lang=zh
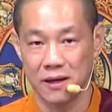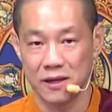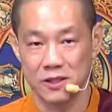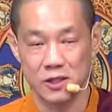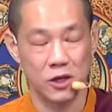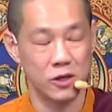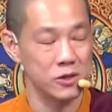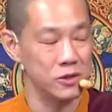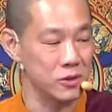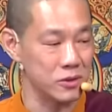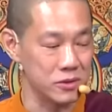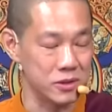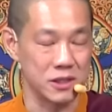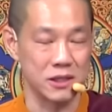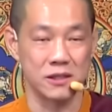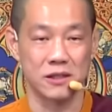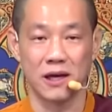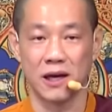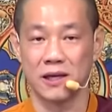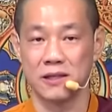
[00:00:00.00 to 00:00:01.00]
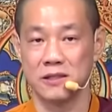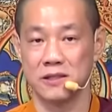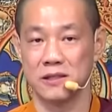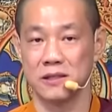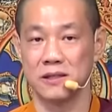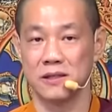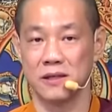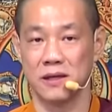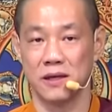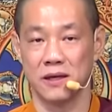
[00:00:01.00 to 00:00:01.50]
又有其他
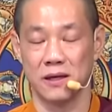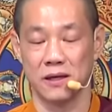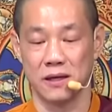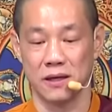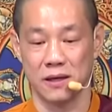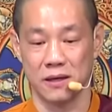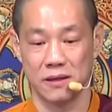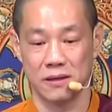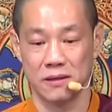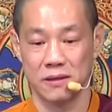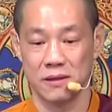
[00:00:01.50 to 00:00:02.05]
新业了，